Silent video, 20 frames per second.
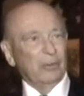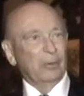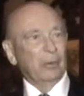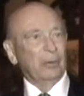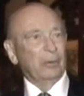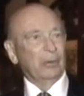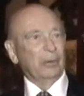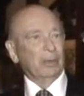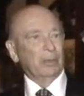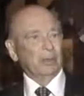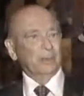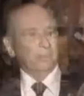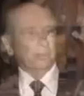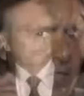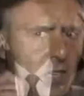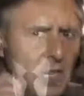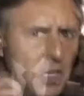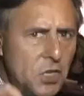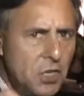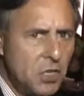Isso foi uma
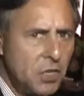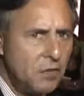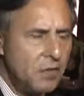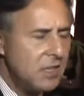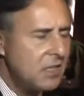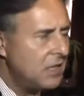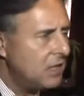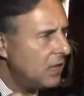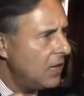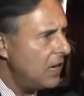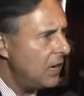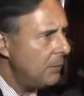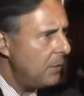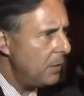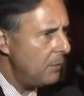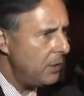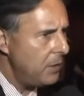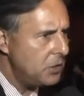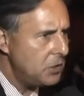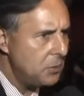iniciativa
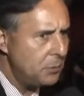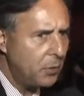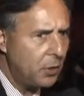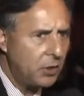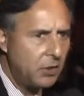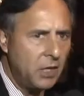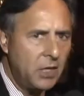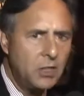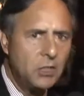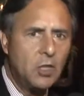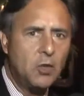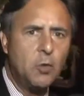extremamente importante